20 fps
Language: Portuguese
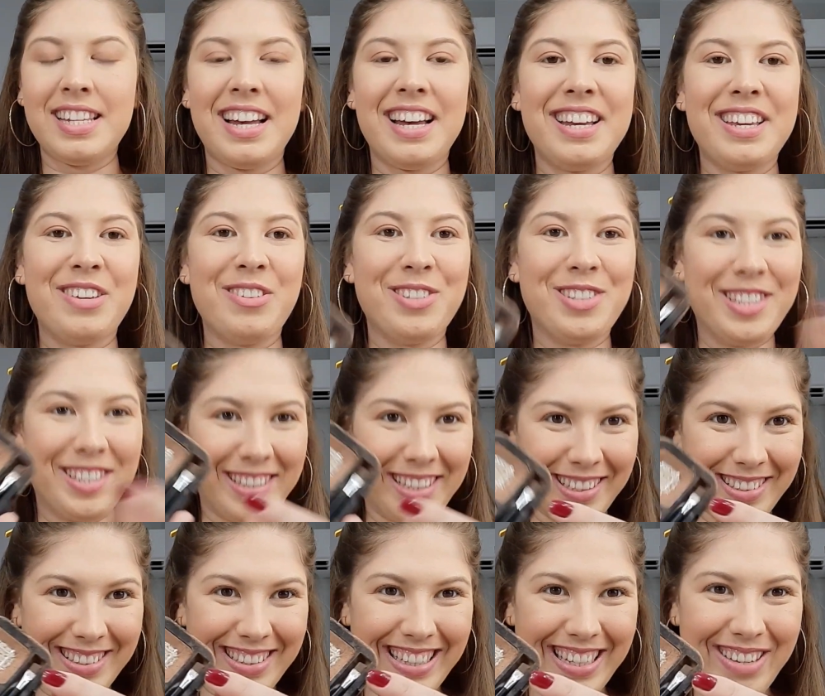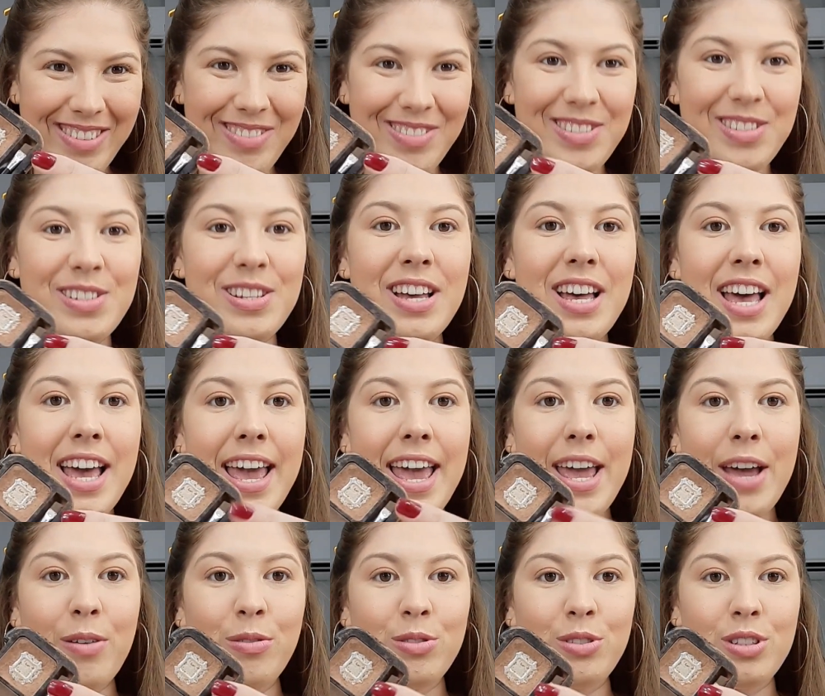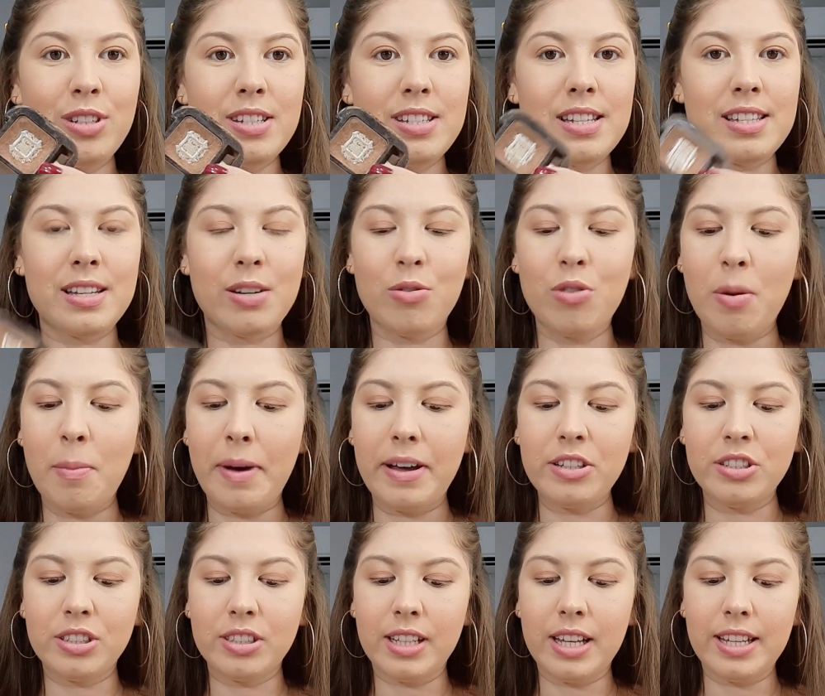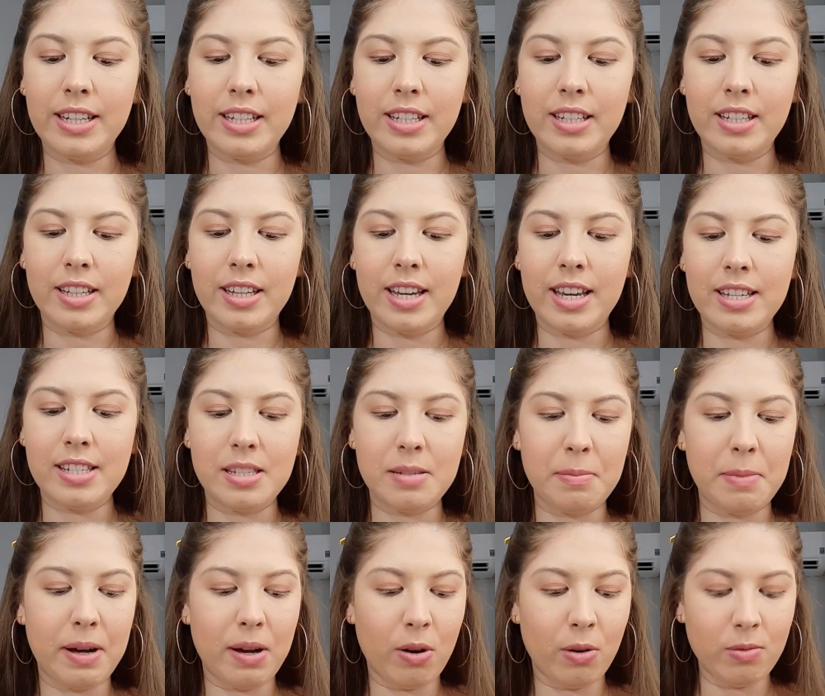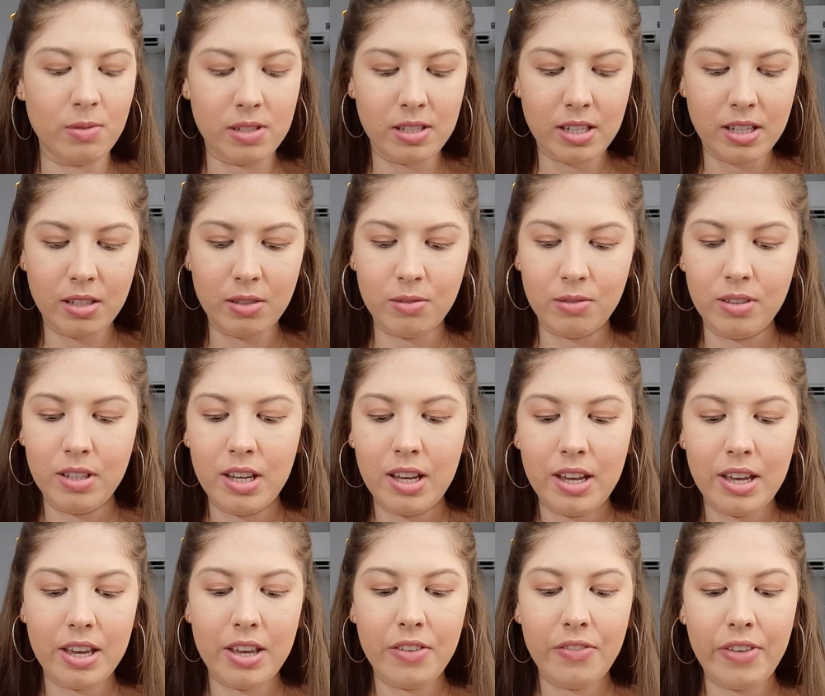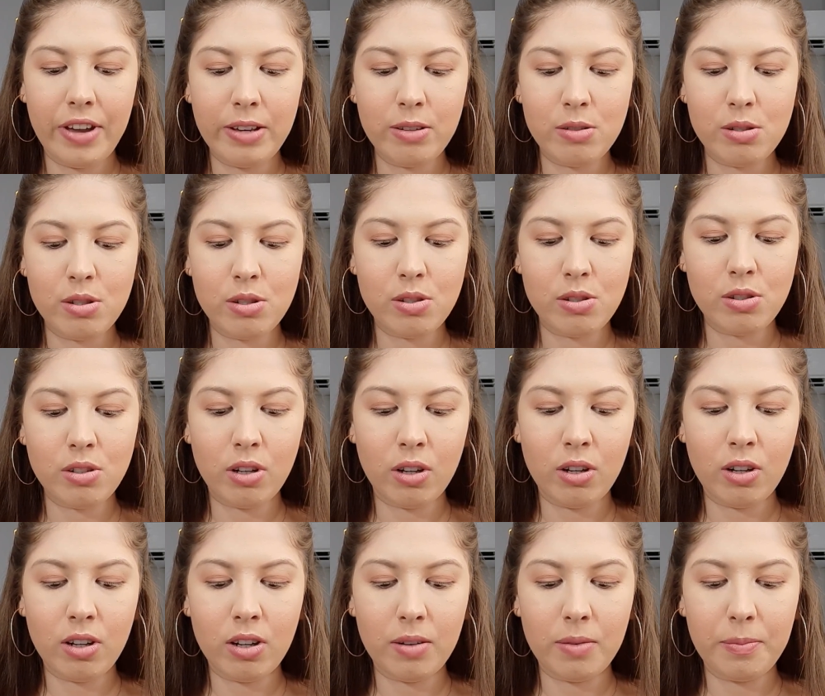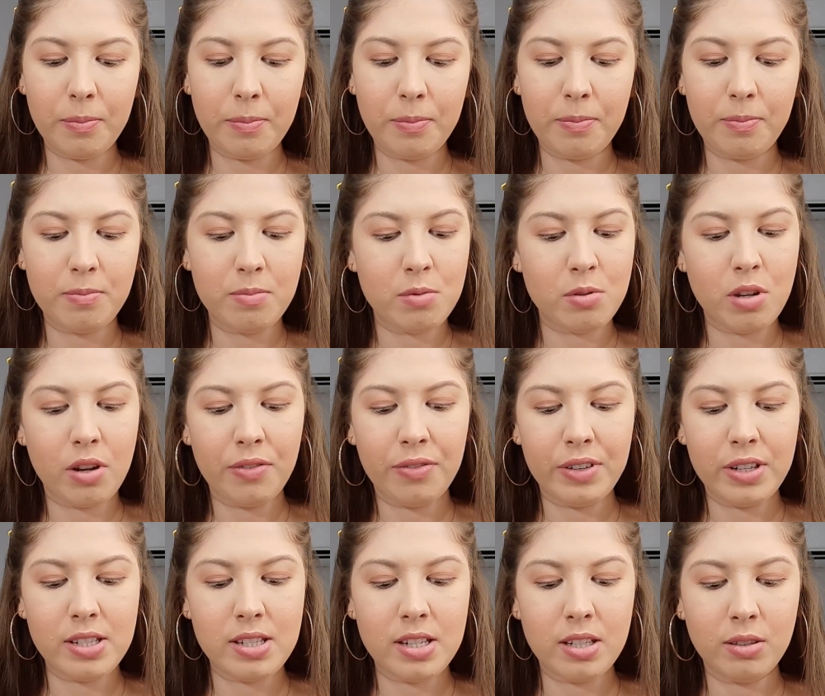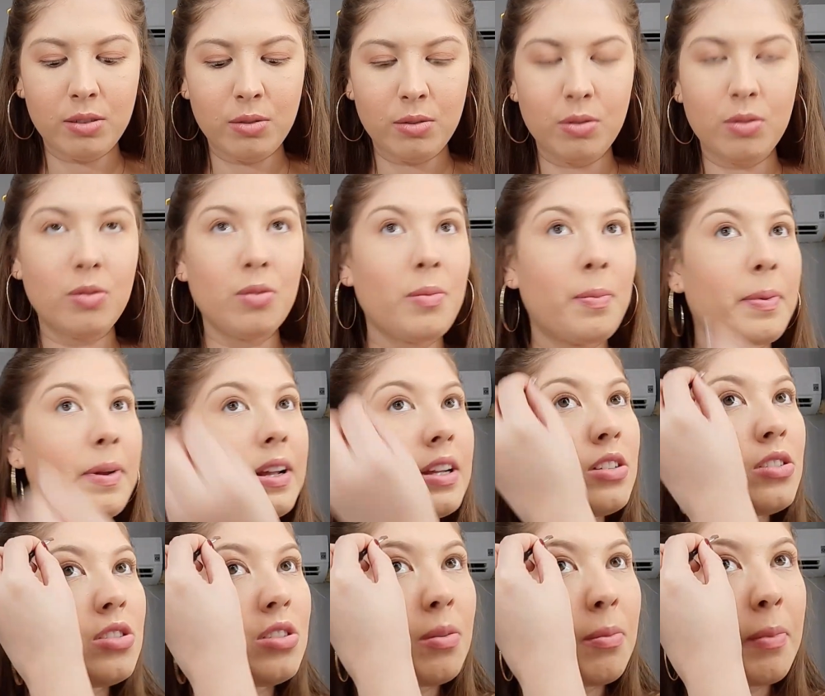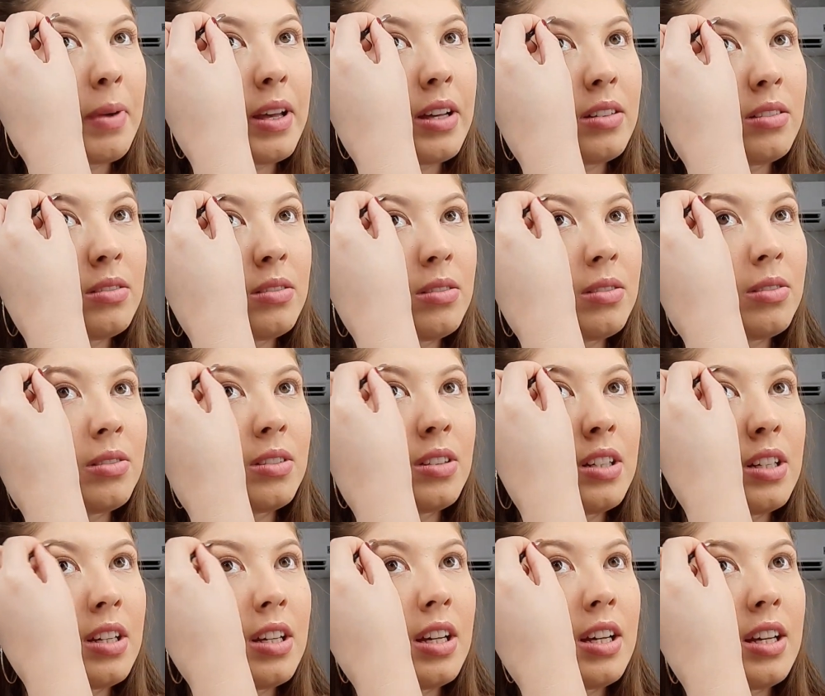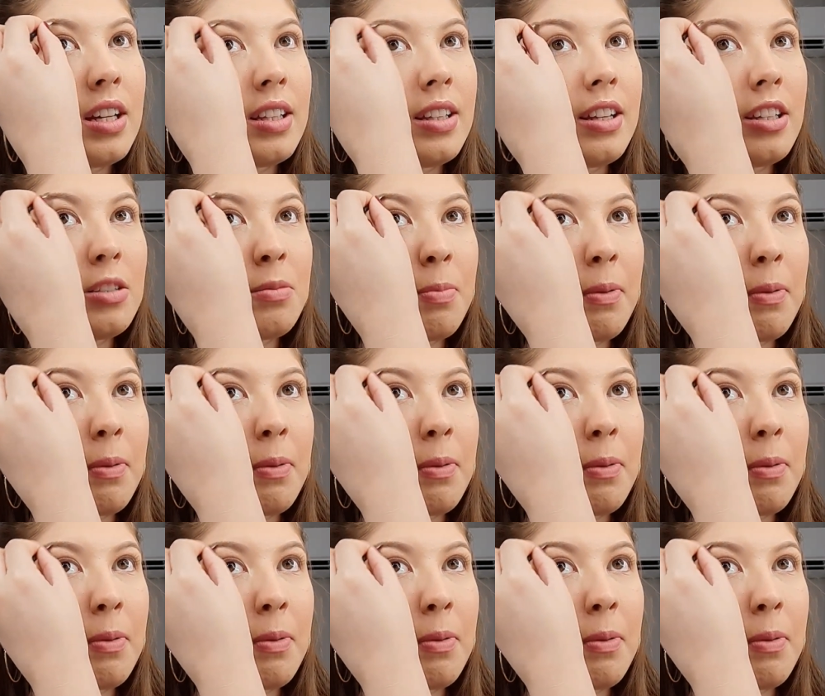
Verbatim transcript: saiu de tanto que eu uso. Eu utilizo essa cor mais clarinha, que é esse marronzinho, e venho só, só fazendo o preenchimento das